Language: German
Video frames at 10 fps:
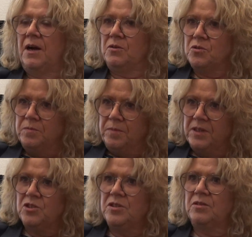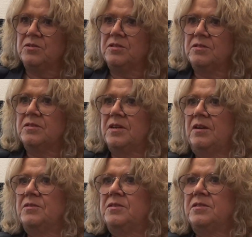Auszubrechen aus,
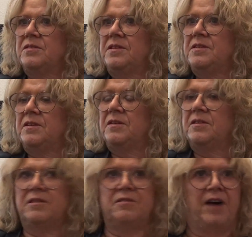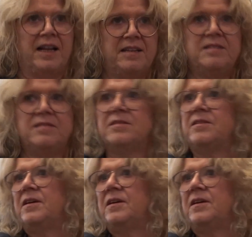aus dieser Gewalt,